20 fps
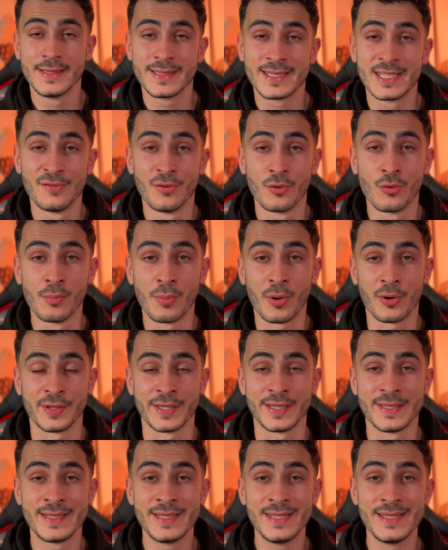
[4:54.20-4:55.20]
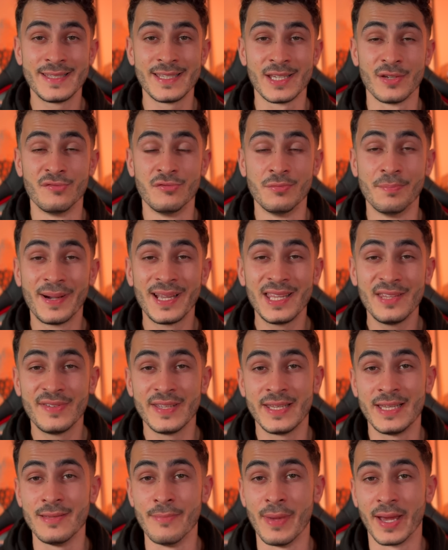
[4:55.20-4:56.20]
Ce qu'il faut comprendre ici, c'est que vous
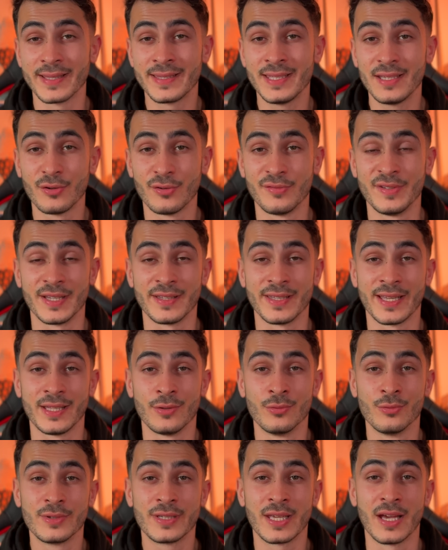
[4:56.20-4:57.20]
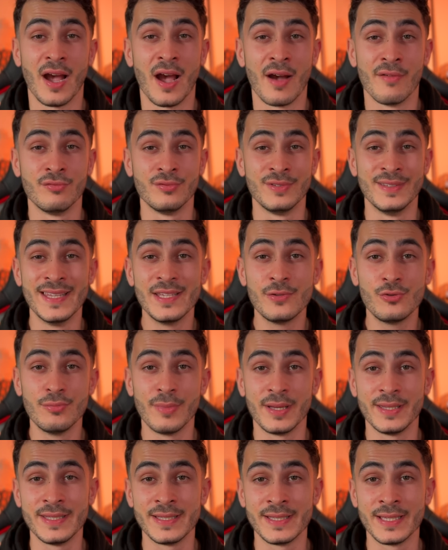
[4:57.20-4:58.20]
priver de liberté reviendrait donc à vous
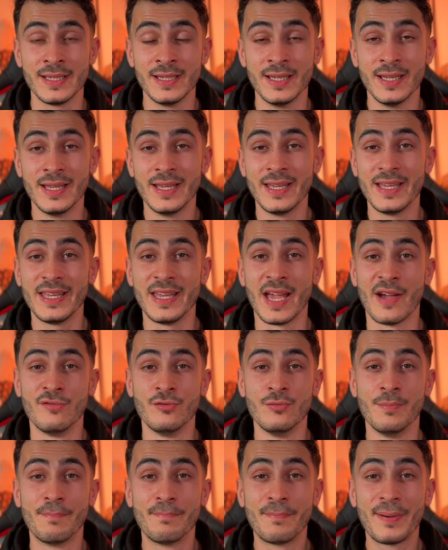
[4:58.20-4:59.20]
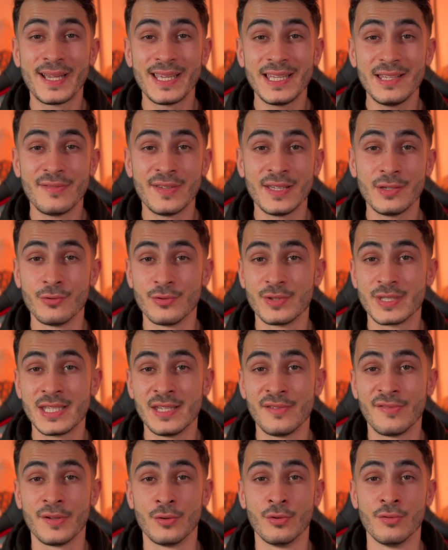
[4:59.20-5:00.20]
déshumaniser et à vous priver de ce
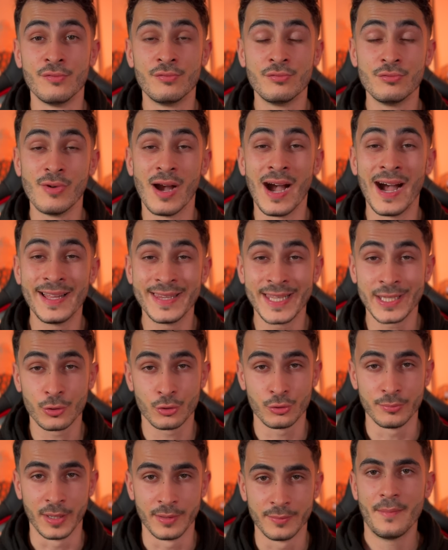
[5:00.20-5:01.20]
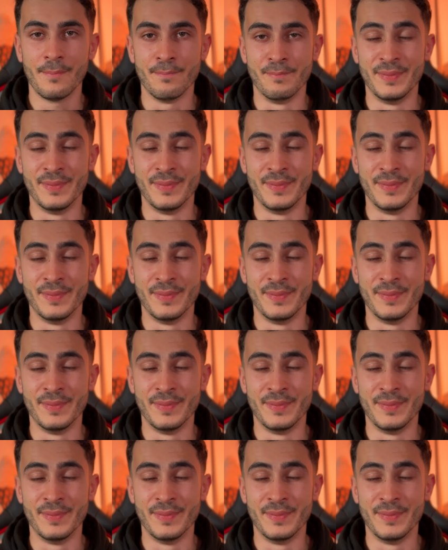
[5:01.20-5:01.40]
qui fait de vous un être humain.